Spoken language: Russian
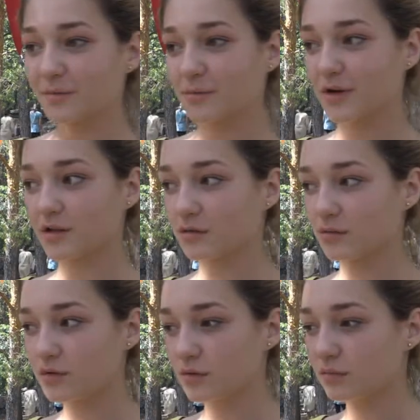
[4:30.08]
помогать
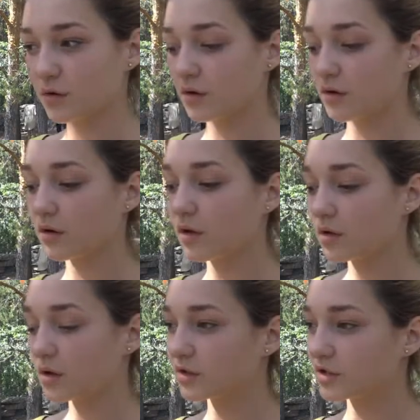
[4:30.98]
людям а,
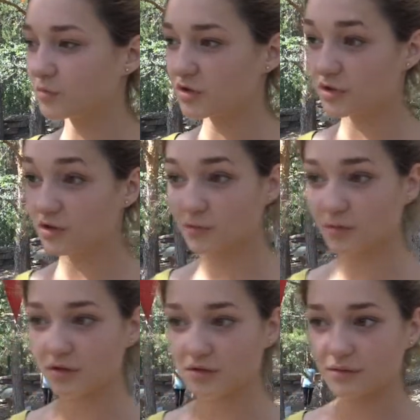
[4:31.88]
как-то изменить наш мир.